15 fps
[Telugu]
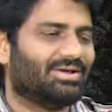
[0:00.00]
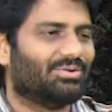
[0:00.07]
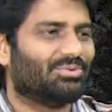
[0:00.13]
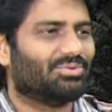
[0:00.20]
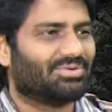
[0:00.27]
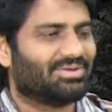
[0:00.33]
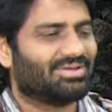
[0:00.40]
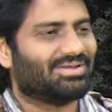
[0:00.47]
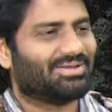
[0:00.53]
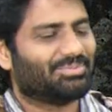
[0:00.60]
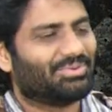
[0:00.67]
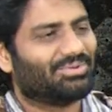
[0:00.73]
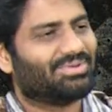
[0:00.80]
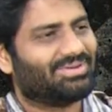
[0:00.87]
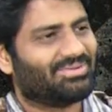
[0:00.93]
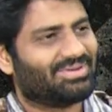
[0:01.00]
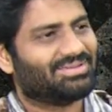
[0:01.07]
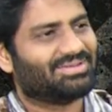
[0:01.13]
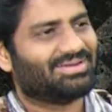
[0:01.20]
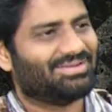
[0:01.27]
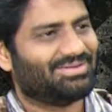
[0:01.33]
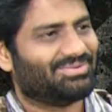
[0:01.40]
అనుకుంటాం కానీ పడుకోలేము
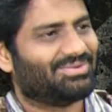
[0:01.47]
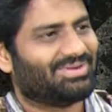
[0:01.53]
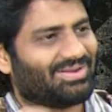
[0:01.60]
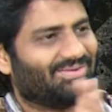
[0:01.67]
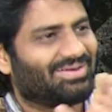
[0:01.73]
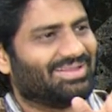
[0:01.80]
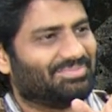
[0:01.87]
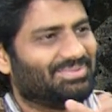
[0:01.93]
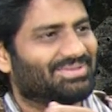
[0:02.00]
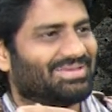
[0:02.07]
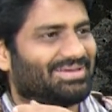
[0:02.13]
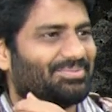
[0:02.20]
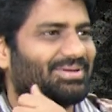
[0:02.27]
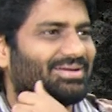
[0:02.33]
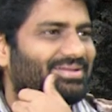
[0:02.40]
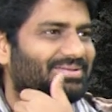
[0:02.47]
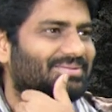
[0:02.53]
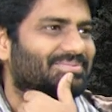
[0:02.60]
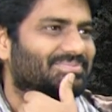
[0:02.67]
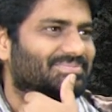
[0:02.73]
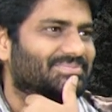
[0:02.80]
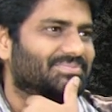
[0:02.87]
ఎందుకంటే ఇన్ని రోజులు అలవాటు అయిపోయింది కాబట్టి
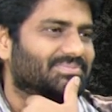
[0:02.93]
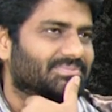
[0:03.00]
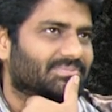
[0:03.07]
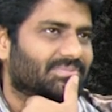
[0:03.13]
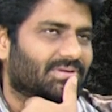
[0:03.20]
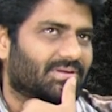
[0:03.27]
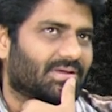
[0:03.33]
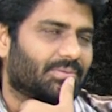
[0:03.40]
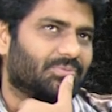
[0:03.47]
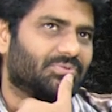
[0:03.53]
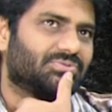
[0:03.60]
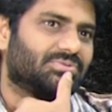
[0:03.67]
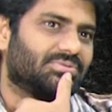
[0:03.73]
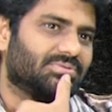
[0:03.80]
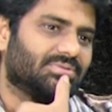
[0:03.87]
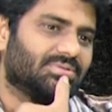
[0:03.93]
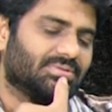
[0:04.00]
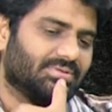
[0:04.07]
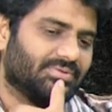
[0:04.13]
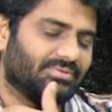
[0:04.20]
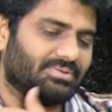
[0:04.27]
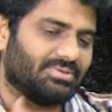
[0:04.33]
అంటే ఆల్మోస్ట్
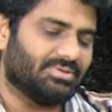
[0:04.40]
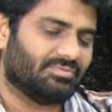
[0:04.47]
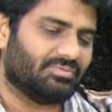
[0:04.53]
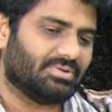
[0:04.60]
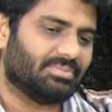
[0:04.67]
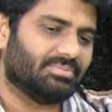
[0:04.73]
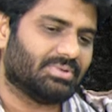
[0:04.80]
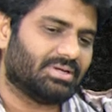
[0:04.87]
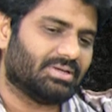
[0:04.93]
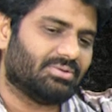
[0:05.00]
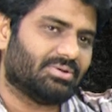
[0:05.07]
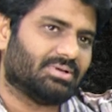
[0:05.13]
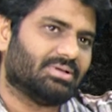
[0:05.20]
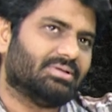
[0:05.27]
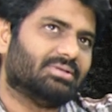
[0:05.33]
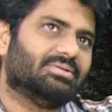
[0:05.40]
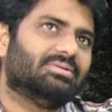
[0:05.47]
ఇది ఈ ఫిల్మ్ అంటే ఒక